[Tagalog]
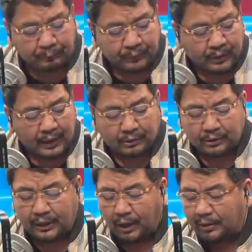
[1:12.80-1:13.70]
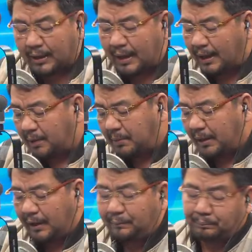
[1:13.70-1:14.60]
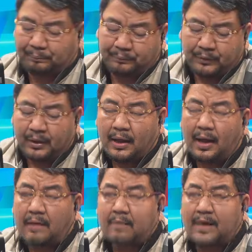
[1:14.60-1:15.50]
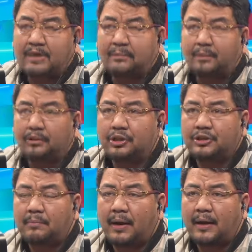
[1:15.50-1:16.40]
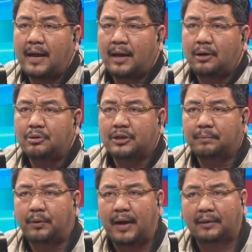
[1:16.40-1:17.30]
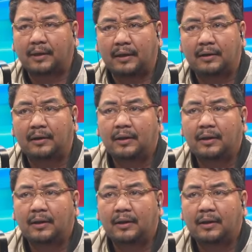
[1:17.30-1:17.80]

At kung di ako nagkakamali, uh, base po dun sa mga nakausap po natin,